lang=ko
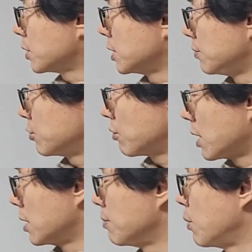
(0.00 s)
임수와
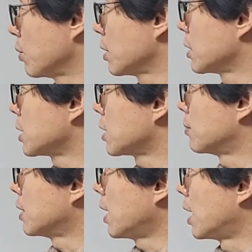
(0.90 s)
인목이기
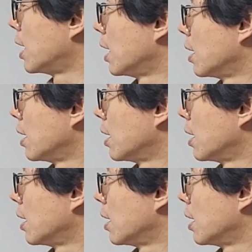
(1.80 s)
때문에